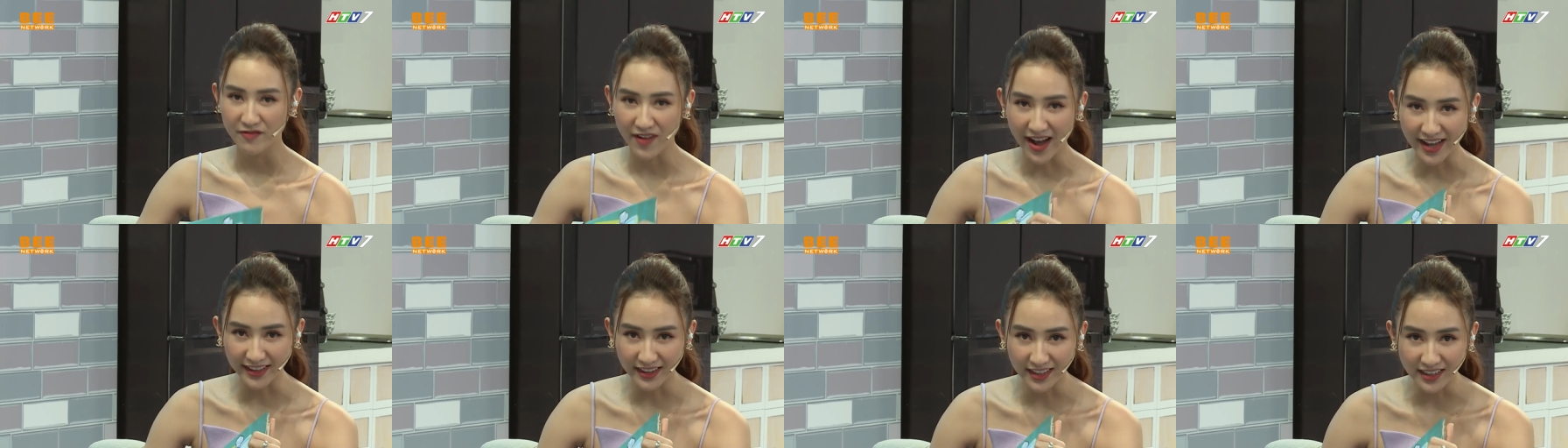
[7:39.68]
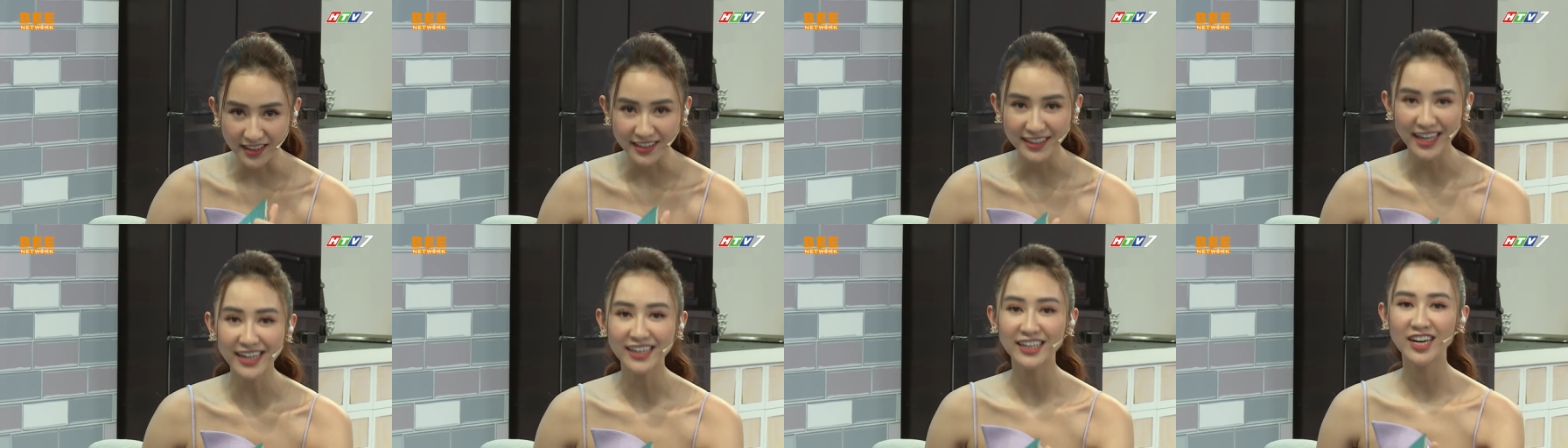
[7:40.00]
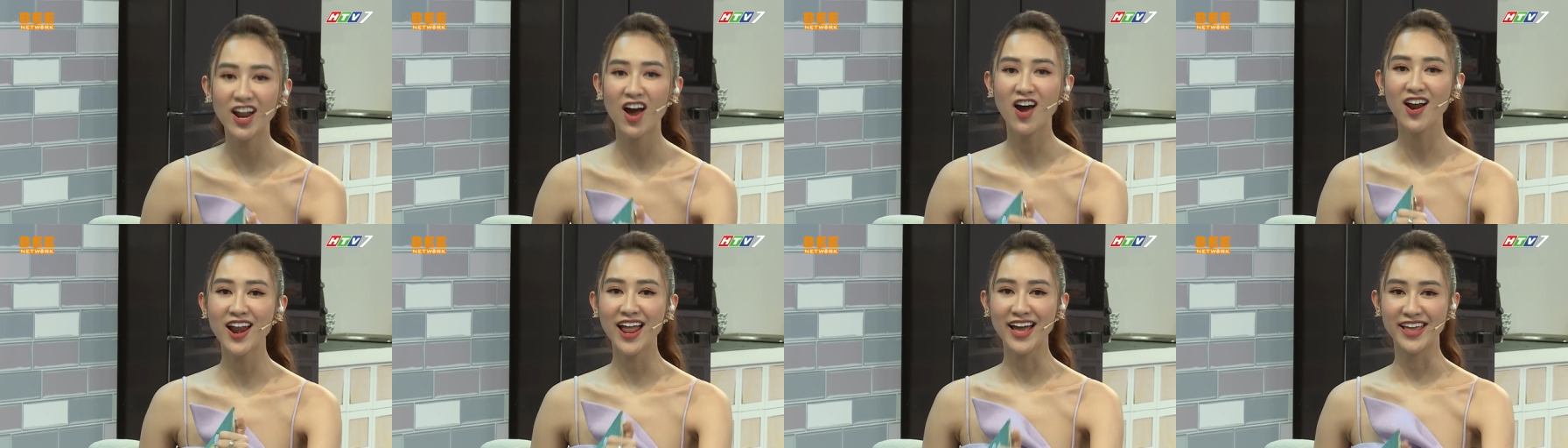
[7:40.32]
và thử thách
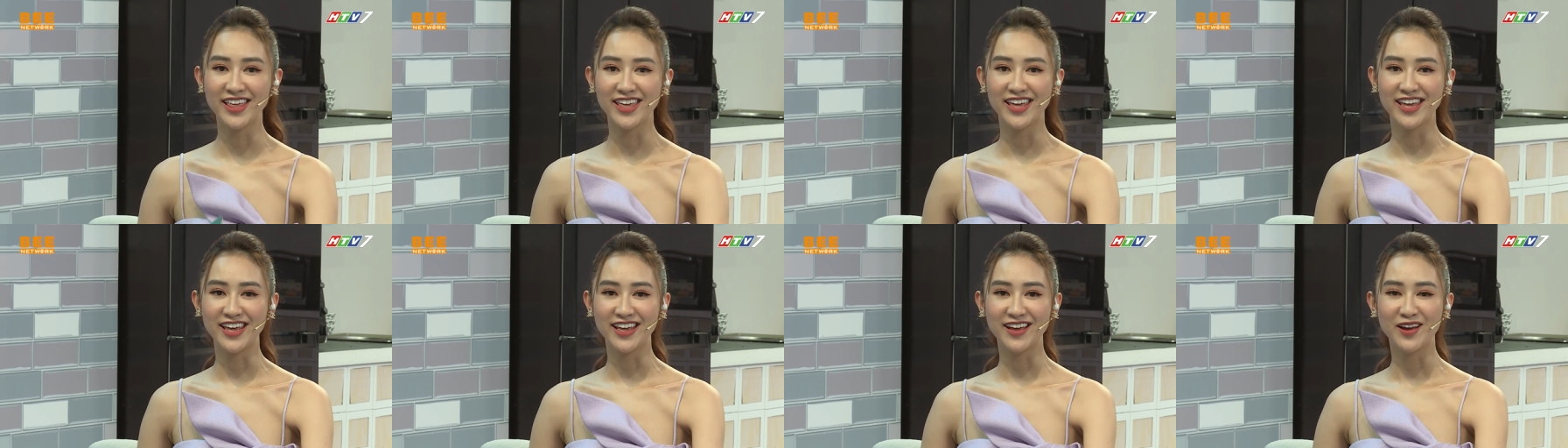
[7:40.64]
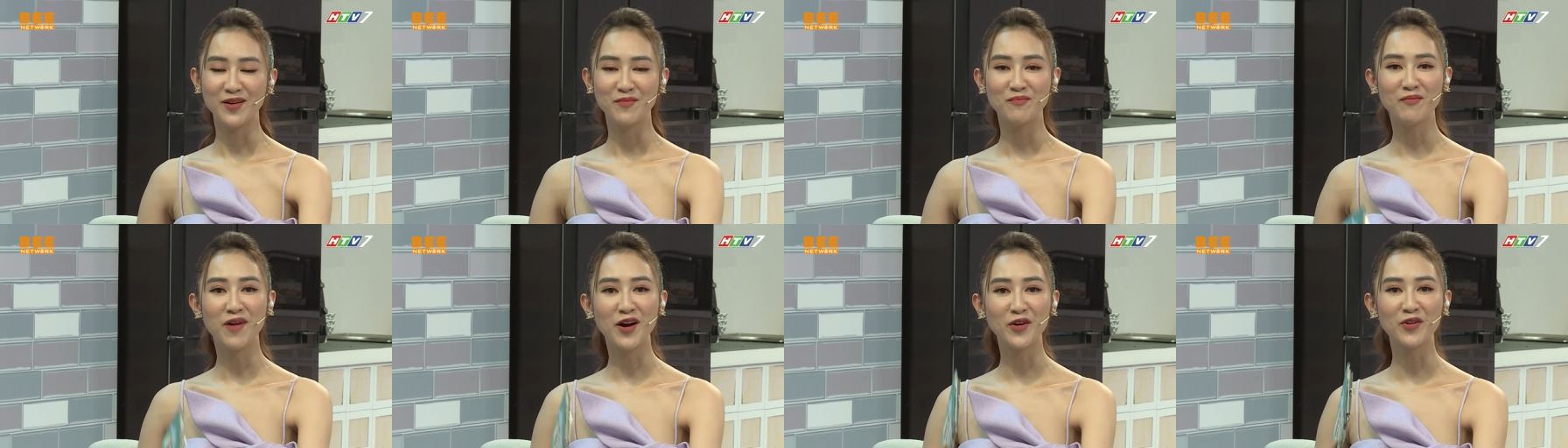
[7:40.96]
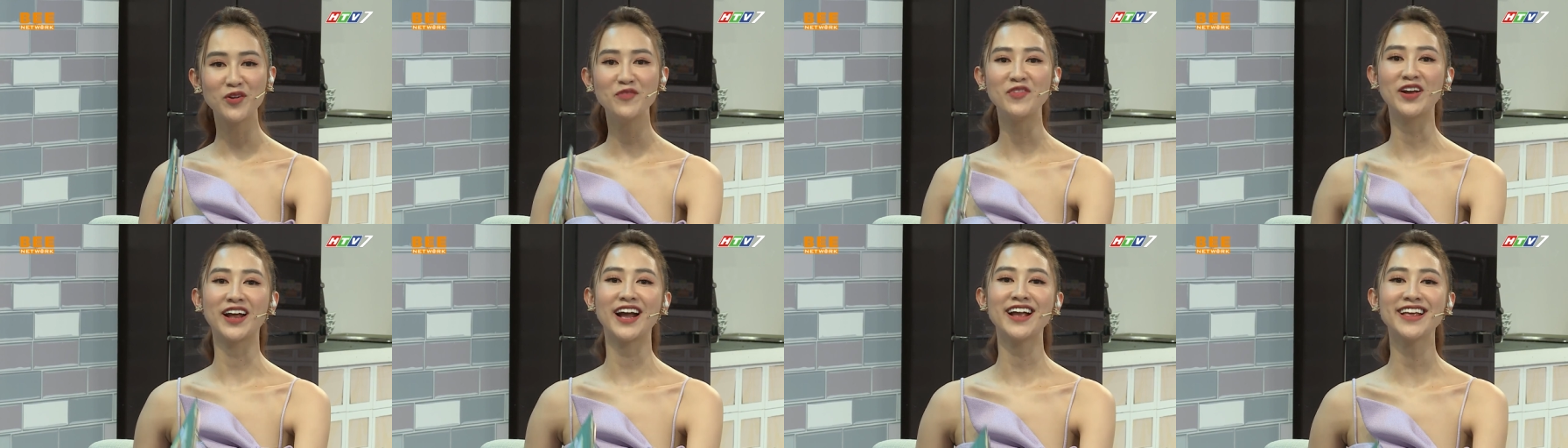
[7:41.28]
đó là gì mời
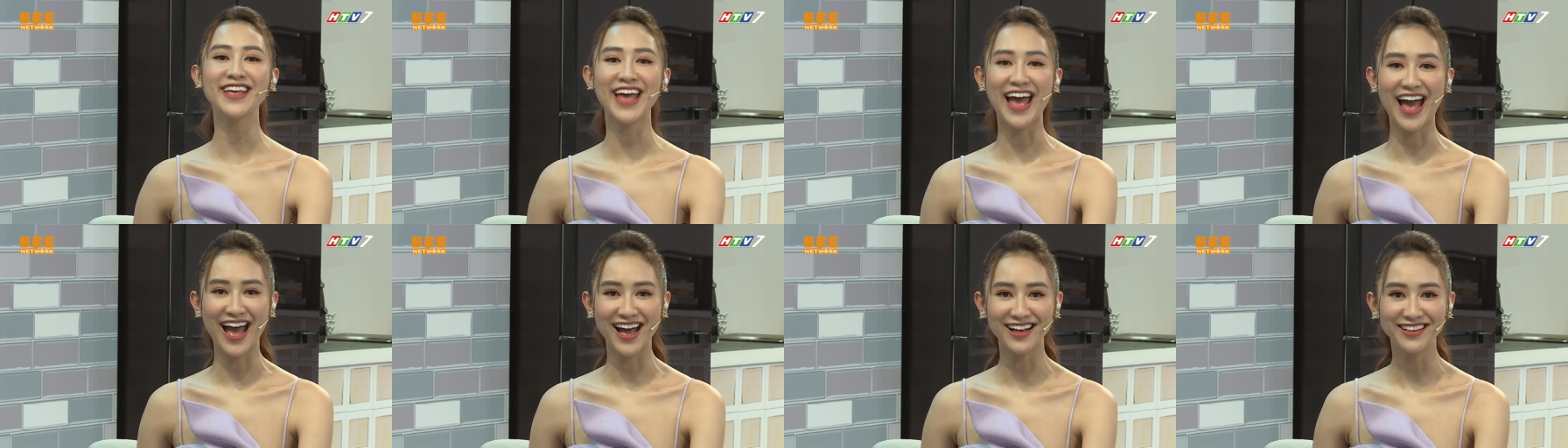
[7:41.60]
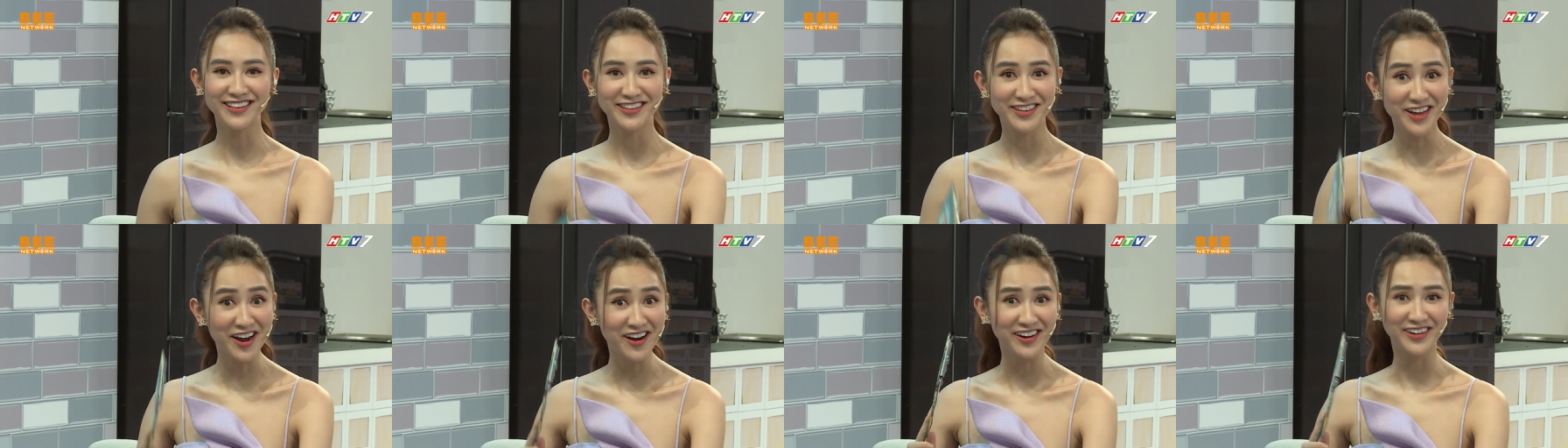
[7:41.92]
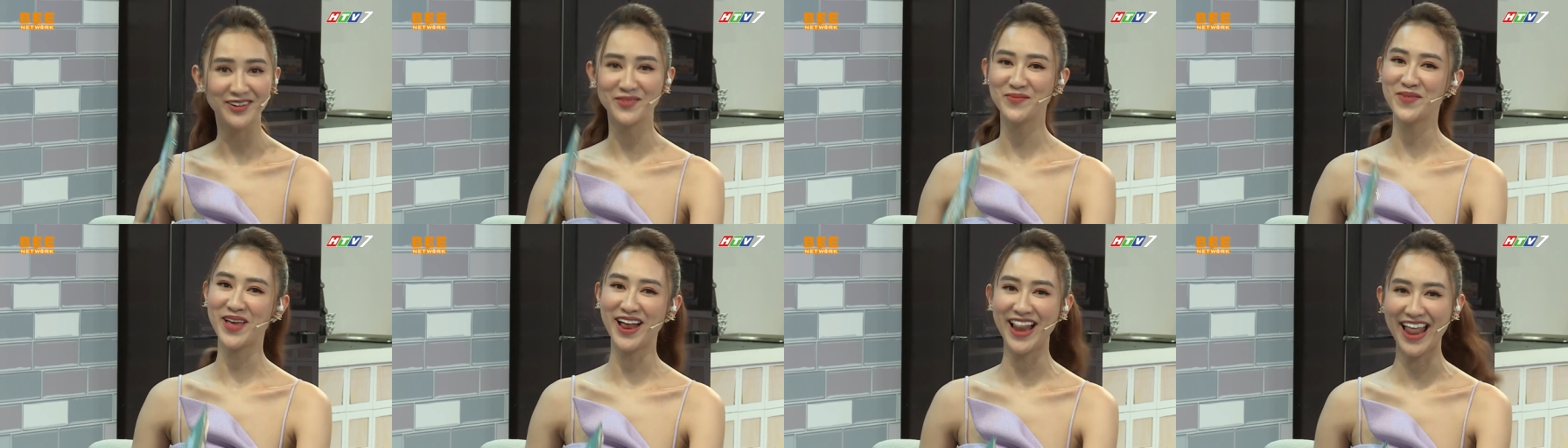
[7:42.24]
quý vị khán giả
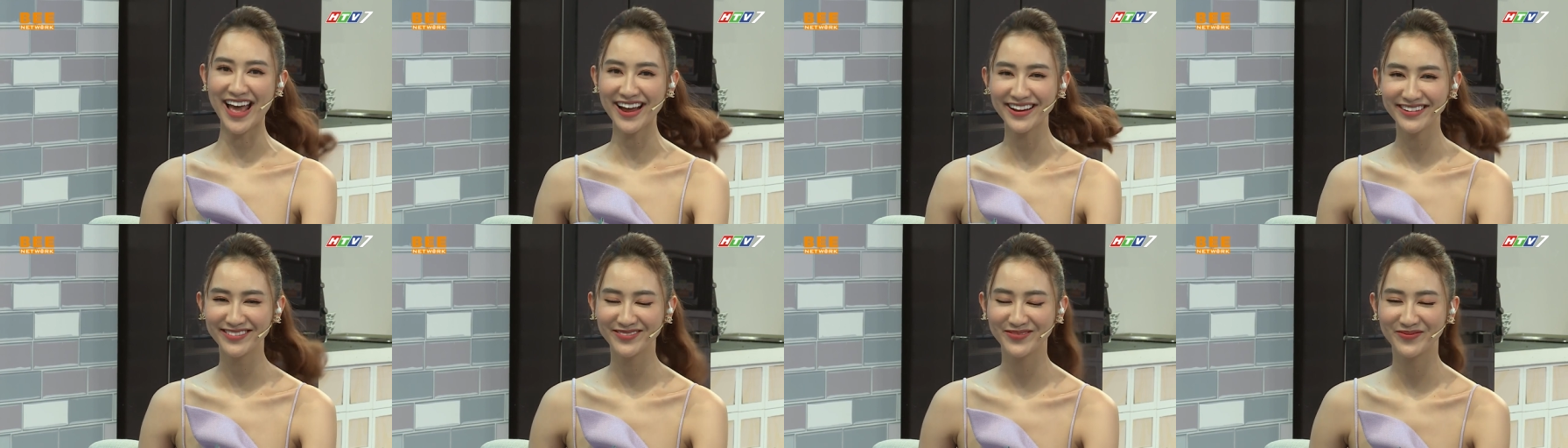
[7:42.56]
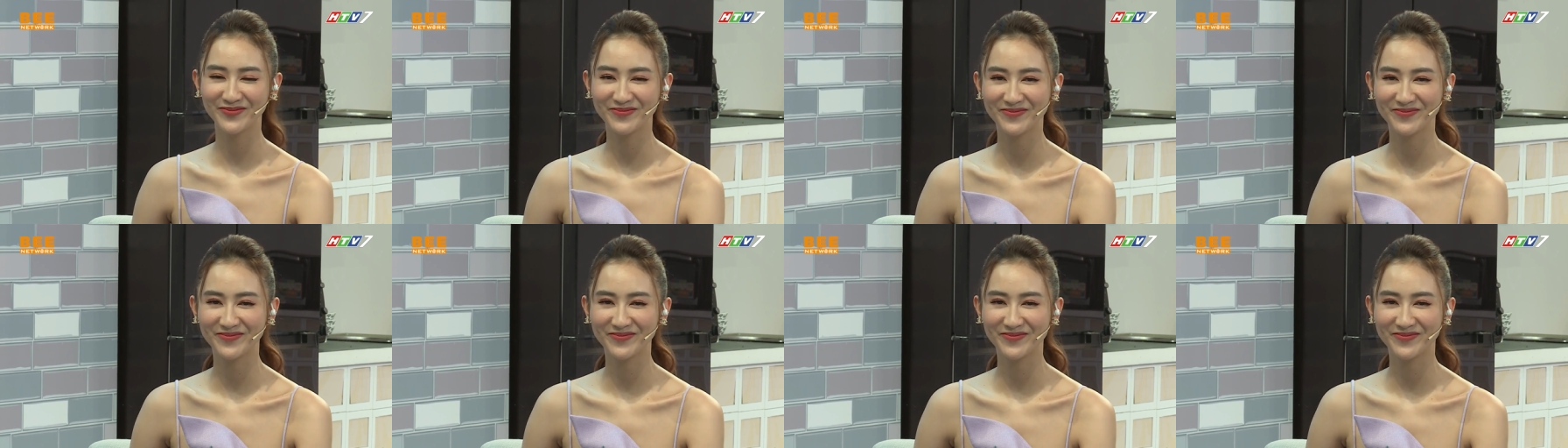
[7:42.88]
chờ trong giây lát